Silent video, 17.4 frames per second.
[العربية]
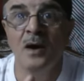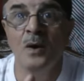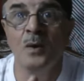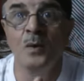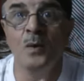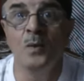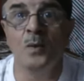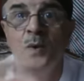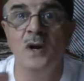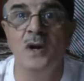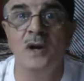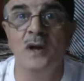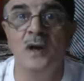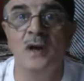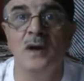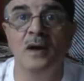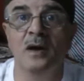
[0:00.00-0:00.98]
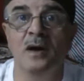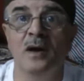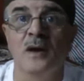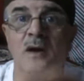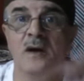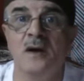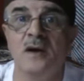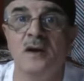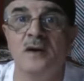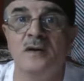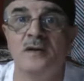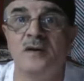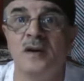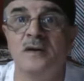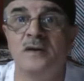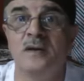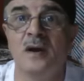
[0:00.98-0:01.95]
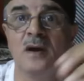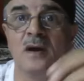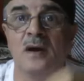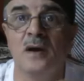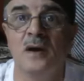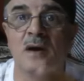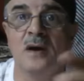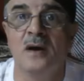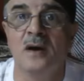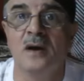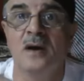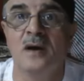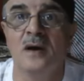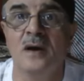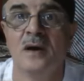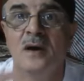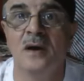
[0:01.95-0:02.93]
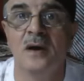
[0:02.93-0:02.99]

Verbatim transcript: واللي آه، ست آه،